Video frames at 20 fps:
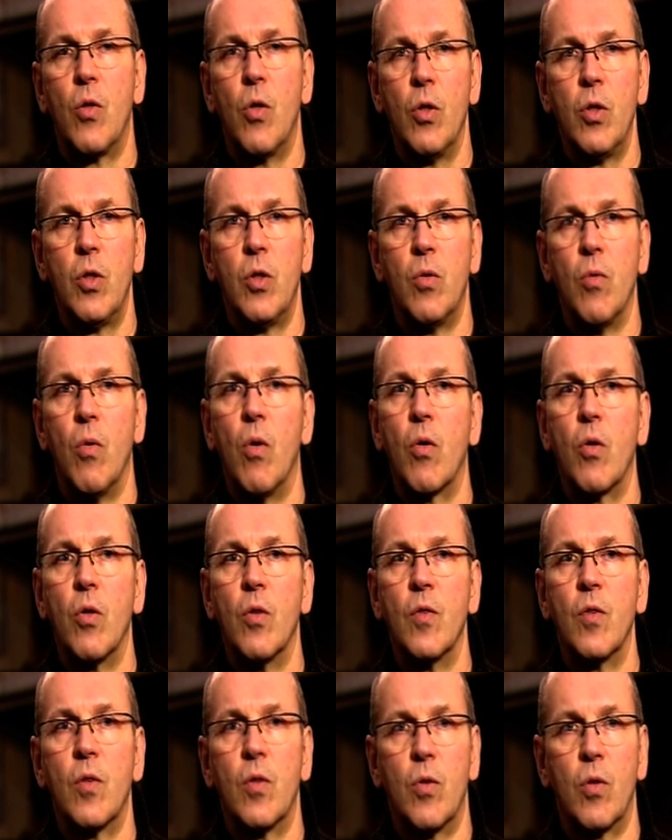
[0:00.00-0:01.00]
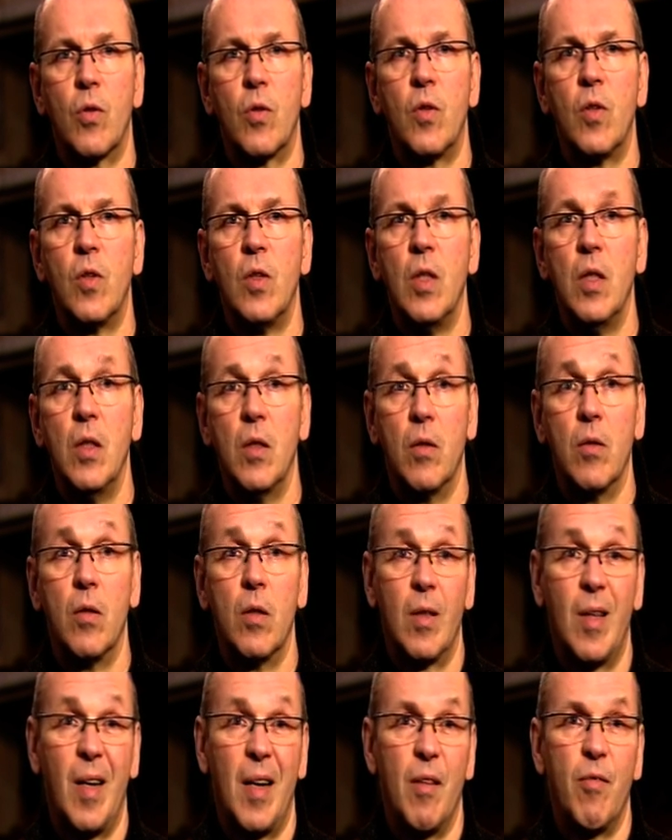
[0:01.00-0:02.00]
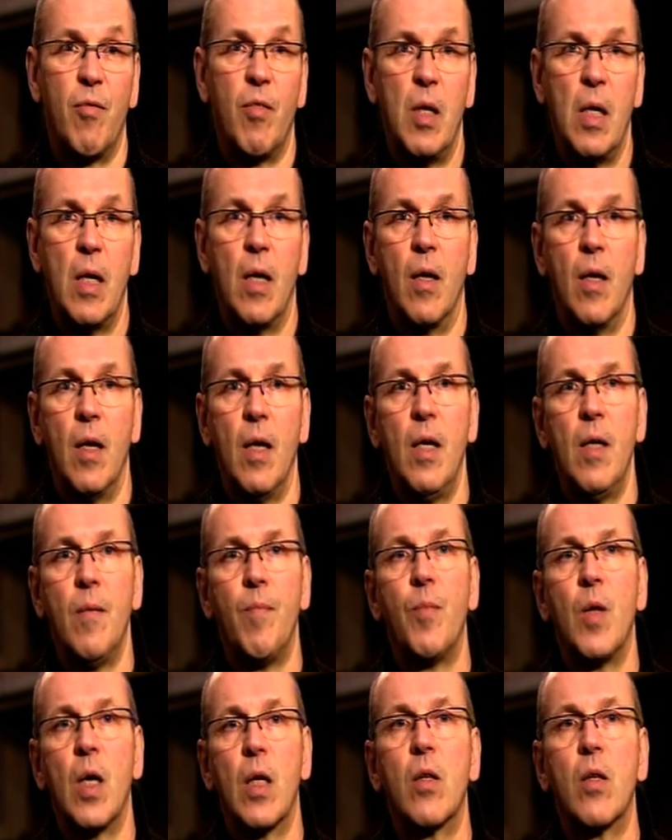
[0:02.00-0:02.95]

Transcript: kościół o konstrukcji drewnianej.